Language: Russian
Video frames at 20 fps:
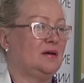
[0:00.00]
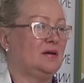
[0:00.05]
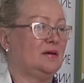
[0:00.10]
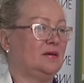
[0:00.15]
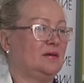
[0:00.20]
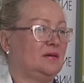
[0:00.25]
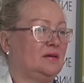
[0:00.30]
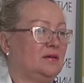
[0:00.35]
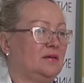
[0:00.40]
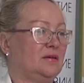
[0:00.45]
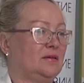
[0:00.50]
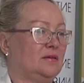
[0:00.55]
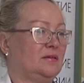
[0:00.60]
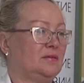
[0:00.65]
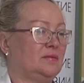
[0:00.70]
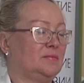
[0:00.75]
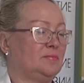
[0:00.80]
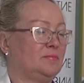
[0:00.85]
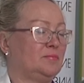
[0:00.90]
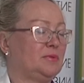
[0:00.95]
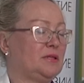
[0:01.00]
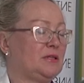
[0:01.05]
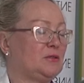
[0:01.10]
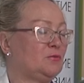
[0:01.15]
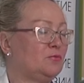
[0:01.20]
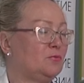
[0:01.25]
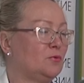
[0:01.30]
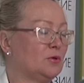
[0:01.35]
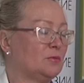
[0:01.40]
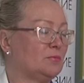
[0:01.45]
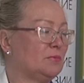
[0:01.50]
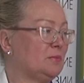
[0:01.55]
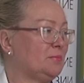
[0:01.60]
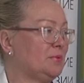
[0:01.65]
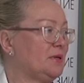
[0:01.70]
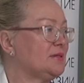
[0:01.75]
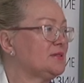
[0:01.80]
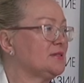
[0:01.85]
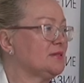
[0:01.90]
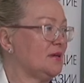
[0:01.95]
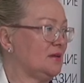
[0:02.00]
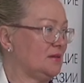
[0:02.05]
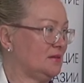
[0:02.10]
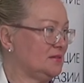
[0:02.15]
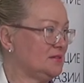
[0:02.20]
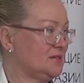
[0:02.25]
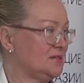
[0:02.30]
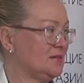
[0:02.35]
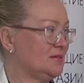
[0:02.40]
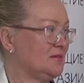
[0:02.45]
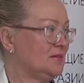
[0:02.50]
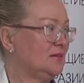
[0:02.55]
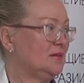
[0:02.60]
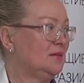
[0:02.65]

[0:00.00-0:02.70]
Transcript: а, «Платформа БРИКС Health».